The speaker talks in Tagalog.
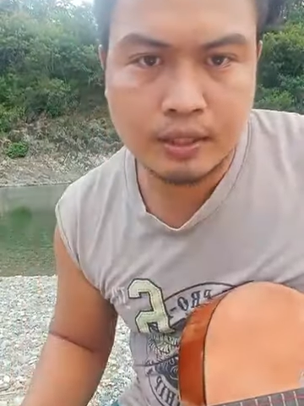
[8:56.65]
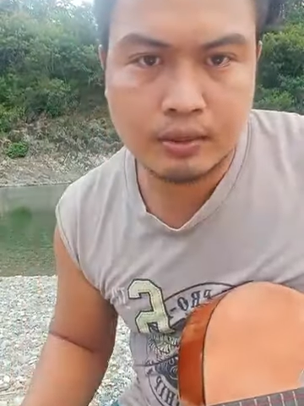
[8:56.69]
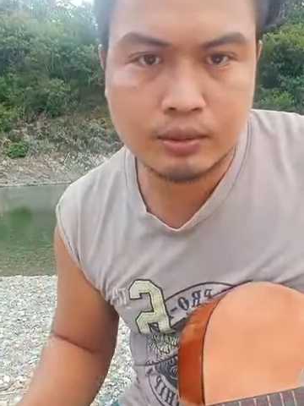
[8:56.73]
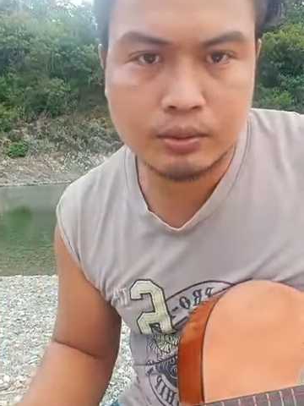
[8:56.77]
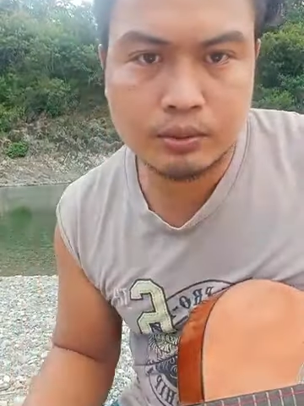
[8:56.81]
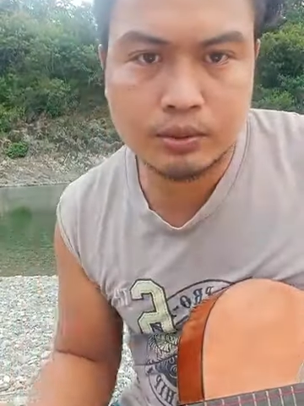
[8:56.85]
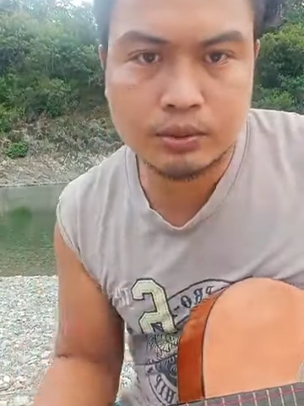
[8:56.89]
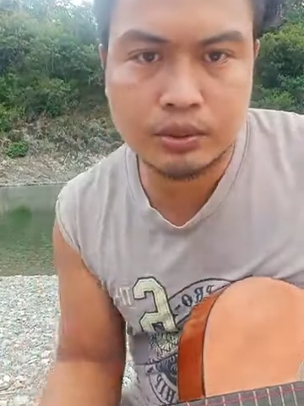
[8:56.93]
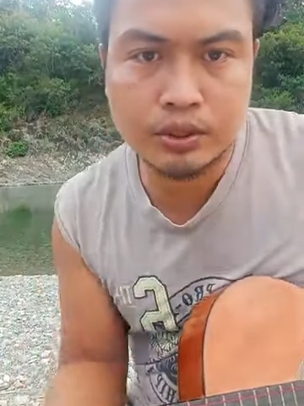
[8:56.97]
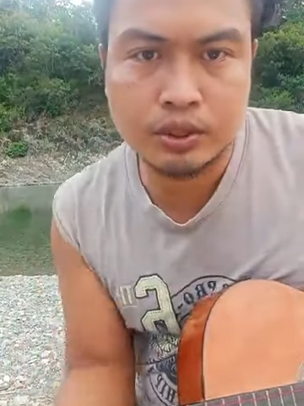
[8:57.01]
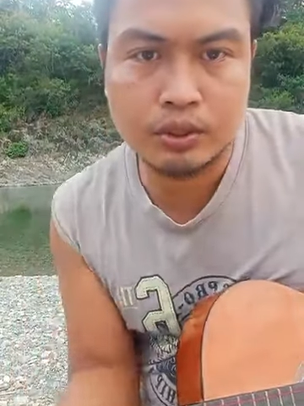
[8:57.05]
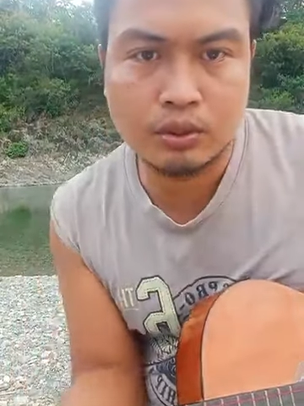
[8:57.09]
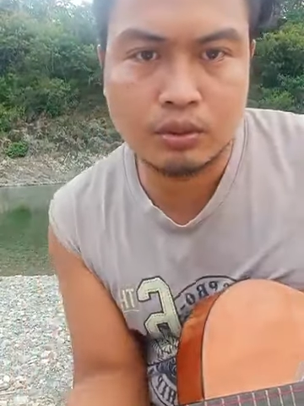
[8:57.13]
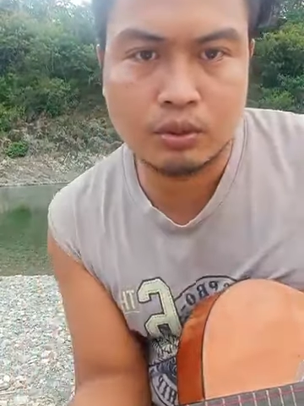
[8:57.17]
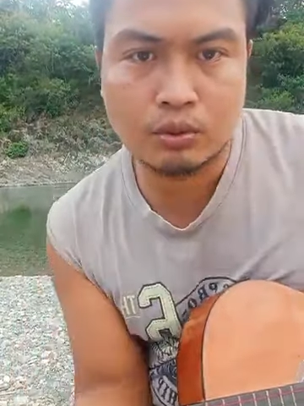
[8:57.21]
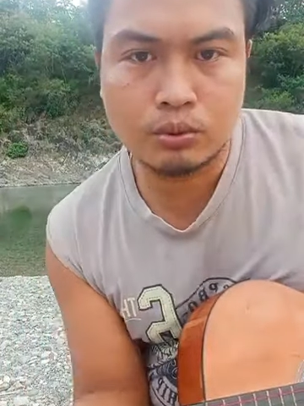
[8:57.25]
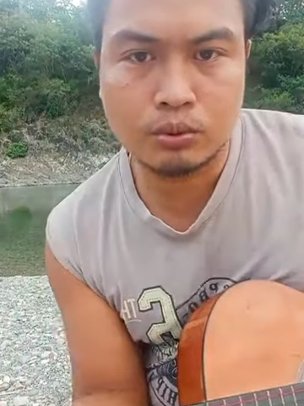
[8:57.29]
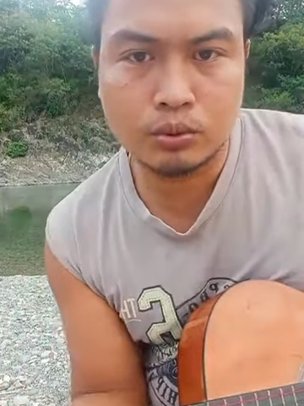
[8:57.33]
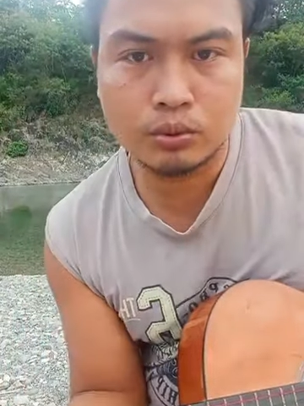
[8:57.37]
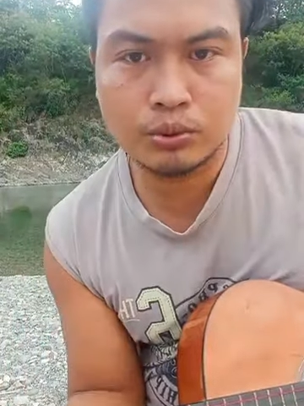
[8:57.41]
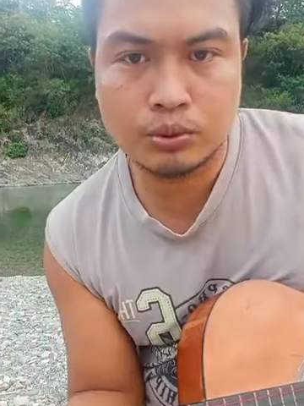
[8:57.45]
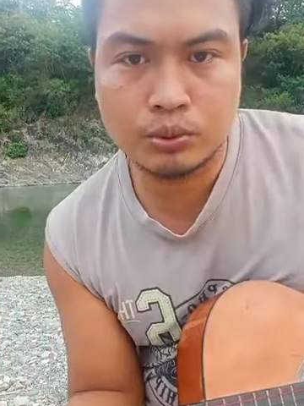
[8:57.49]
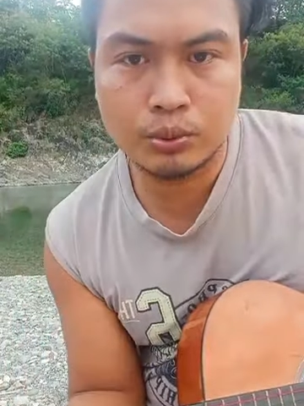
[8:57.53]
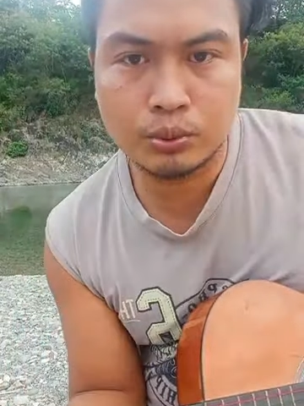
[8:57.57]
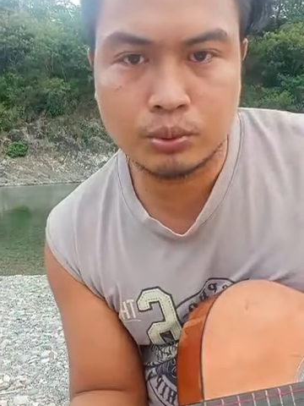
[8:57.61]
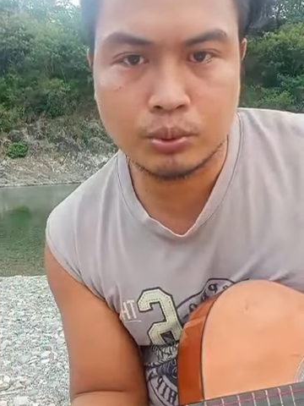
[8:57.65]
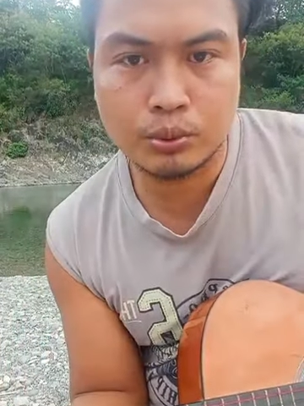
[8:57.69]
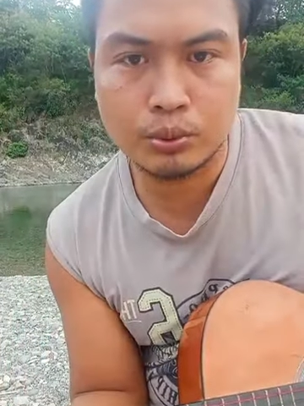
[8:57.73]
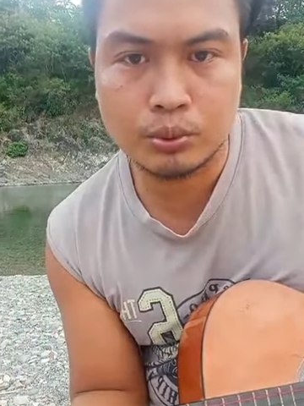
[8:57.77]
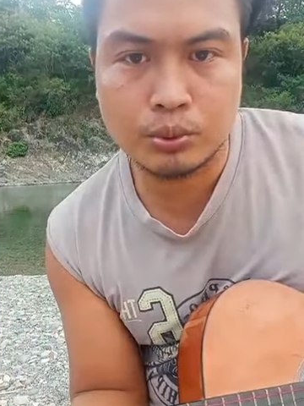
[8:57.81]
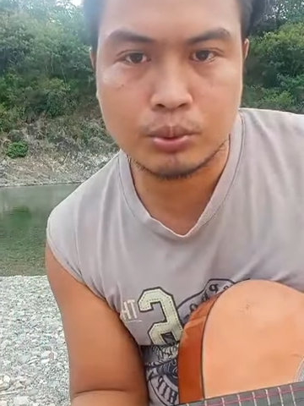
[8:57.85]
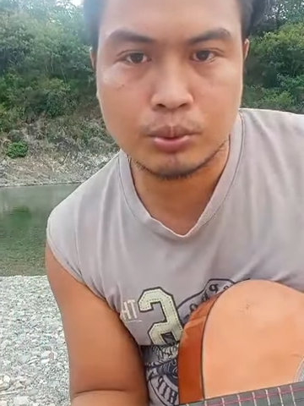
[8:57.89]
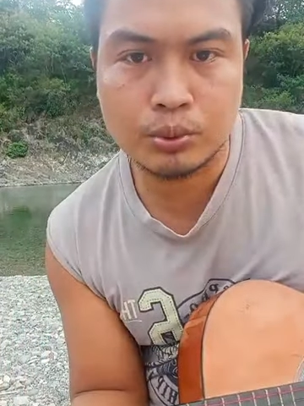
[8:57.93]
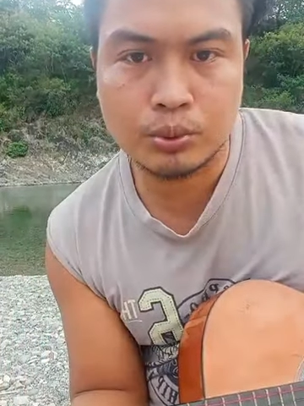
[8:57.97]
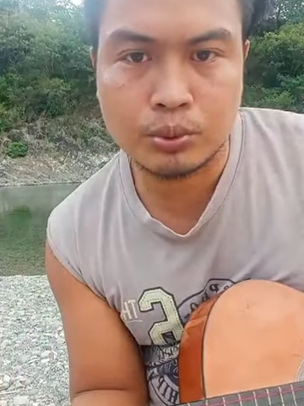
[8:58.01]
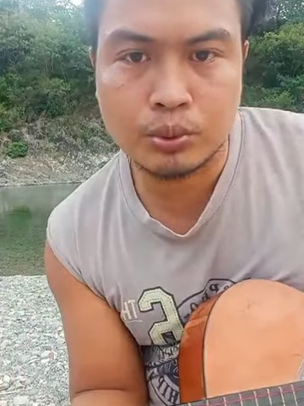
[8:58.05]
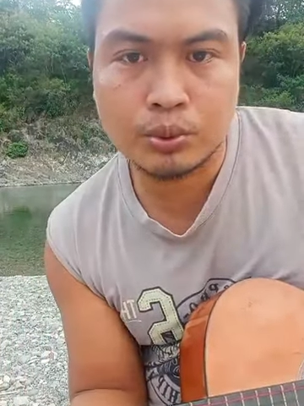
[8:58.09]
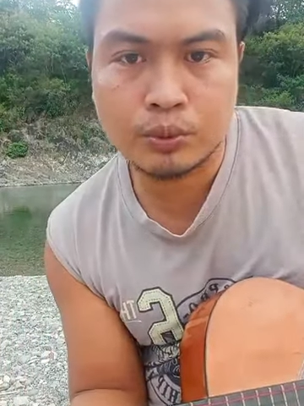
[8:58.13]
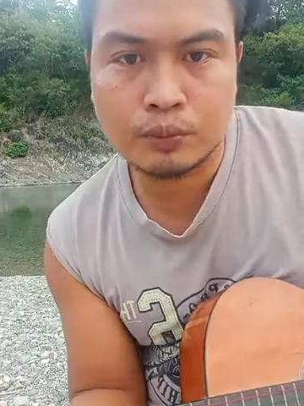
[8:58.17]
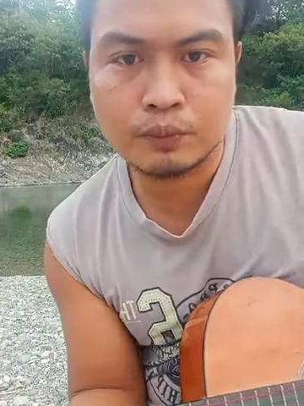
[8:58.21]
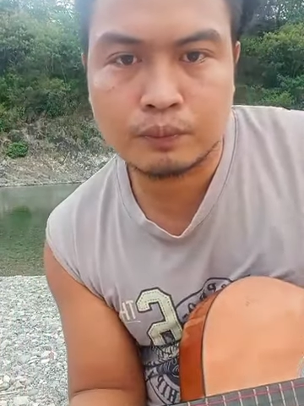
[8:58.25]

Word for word: Cruz, Ilocos Sur.